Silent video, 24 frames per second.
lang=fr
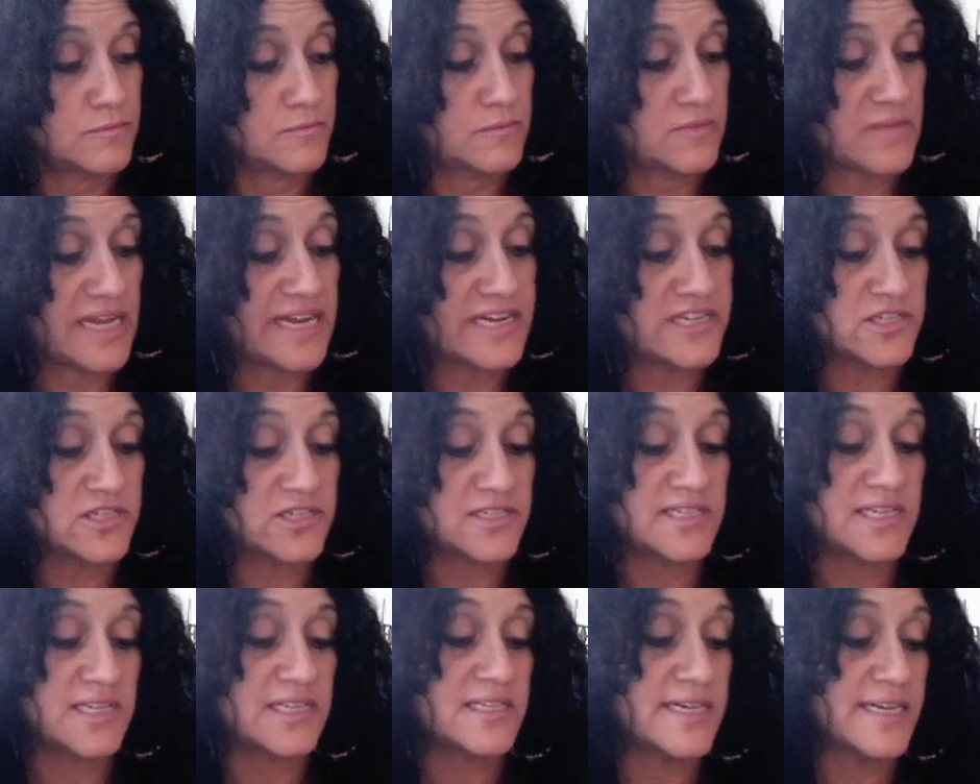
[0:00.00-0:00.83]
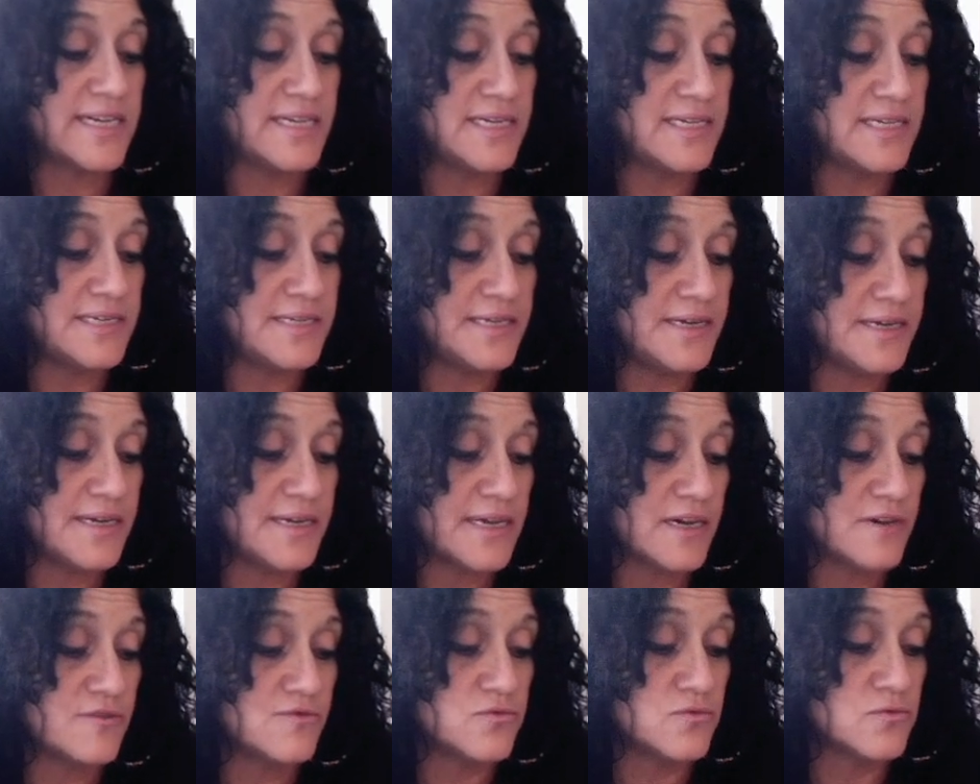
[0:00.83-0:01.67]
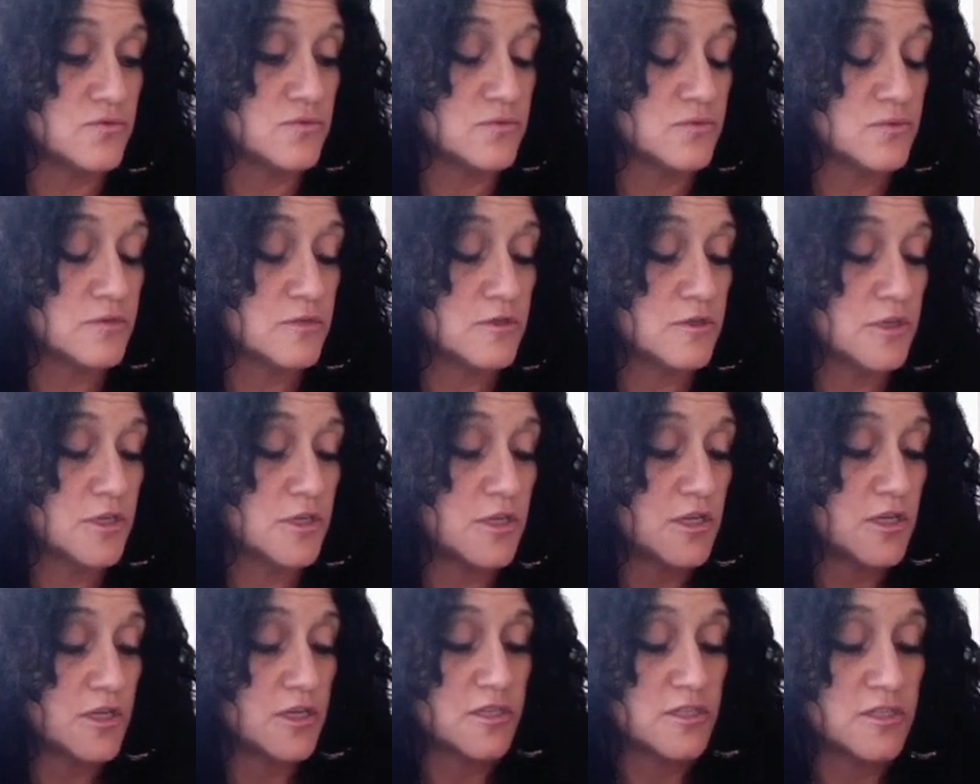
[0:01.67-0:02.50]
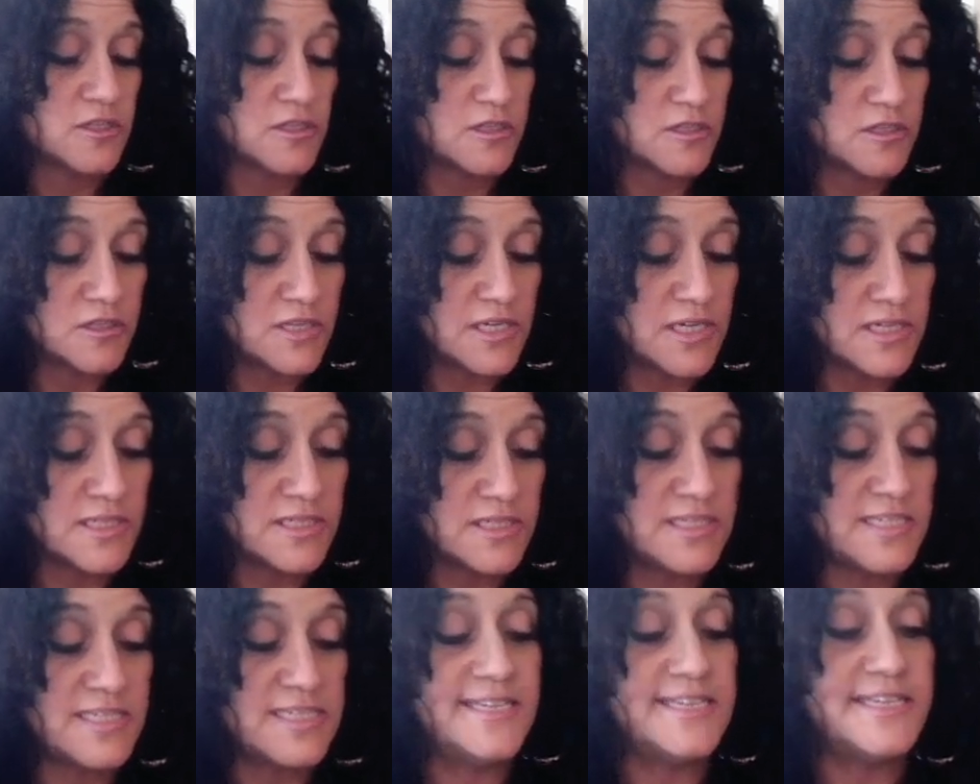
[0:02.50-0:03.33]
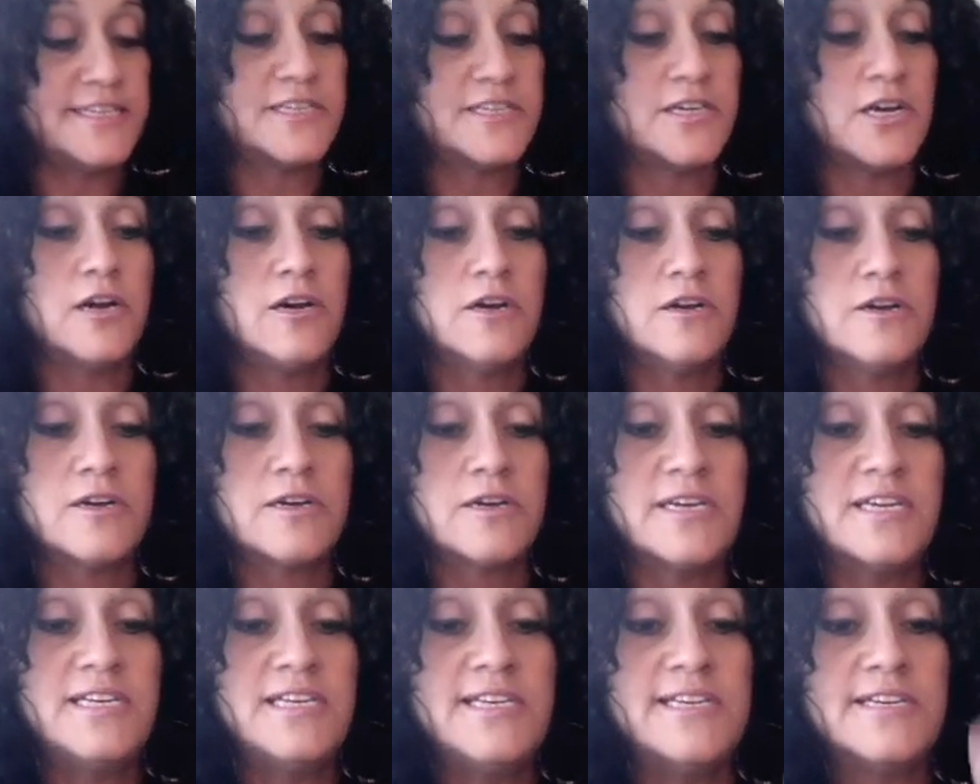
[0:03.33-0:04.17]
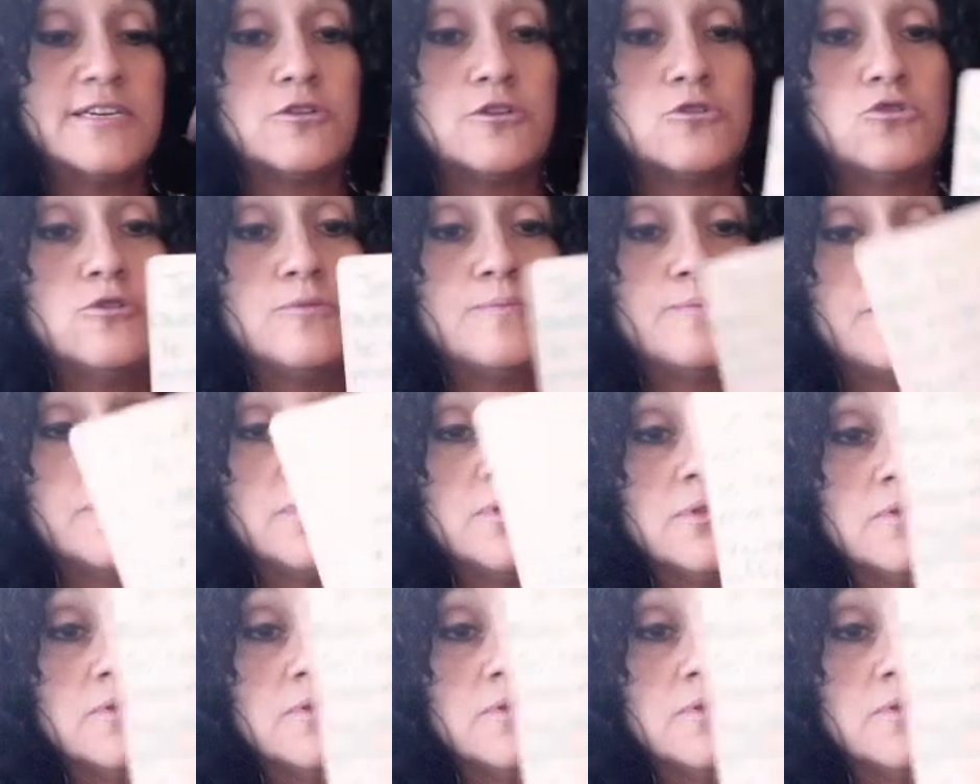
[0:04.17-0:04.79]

Elle se sent très liée à vous. Regardez, les cœurs et les coupes hein,